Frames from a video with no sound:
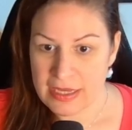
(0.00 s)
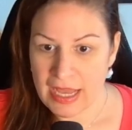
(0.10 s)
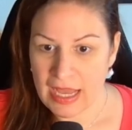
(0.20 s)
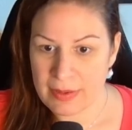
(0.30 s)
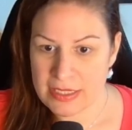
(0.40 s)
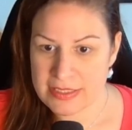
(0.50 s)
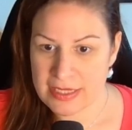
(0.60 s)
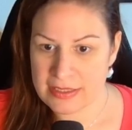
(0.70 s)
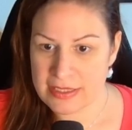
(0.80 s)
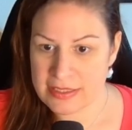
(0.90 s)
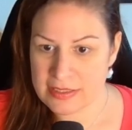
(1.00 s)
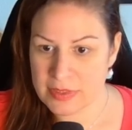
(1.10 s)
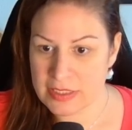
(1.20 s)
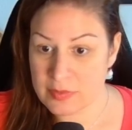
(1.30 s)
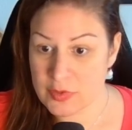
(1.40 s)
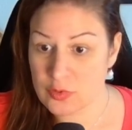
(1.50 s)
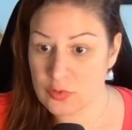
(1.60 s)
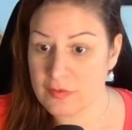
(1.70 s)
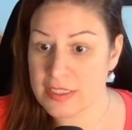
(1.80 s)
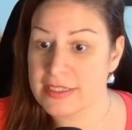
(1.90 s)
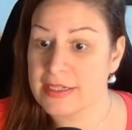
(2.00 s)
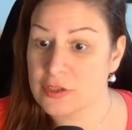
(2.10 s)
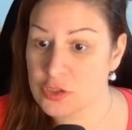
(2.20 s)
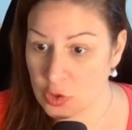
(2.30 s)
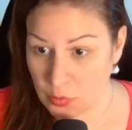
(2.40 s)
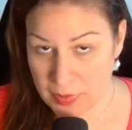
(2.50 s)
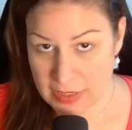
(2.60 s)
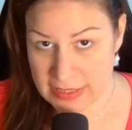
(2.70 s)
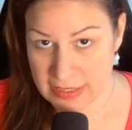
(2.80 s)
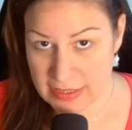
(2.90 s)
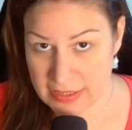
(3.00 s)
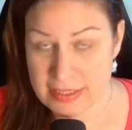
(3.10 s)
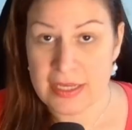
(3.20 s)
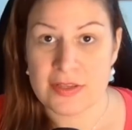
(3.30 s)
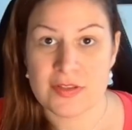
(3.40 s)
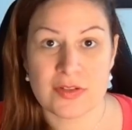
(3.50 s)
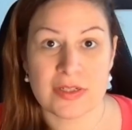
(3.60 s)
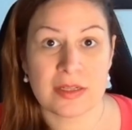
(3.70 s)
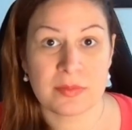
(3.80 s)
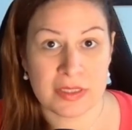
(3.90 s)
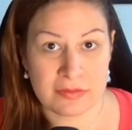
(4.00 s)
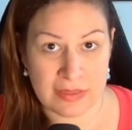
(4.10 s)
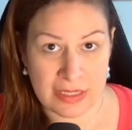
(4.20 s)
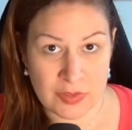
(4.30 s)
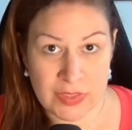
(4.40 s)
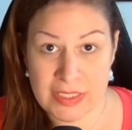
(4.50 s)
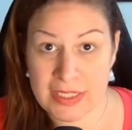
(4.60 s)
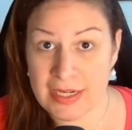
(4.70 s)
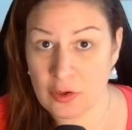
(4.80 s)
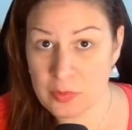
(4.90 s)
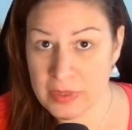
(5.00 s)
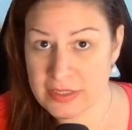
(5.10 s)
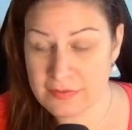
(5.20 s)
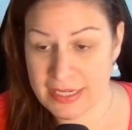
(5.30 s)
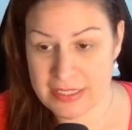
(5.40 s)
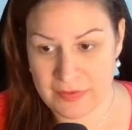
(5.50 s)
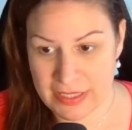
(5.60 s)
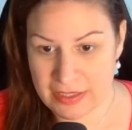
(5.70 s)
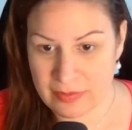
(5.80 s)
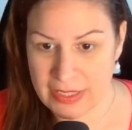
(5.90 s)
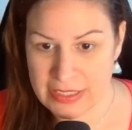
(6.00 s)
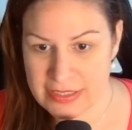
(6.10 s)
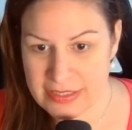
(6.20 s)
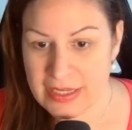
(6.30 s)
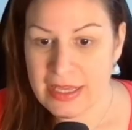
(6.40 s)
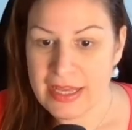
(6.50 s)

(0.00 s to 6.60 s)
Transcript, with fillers: Aber das hat nichts mit dem zu tun, was in der Show passiert ist, sondern privat. Und ich glaube, ich weiß, wer hier gemeint ist.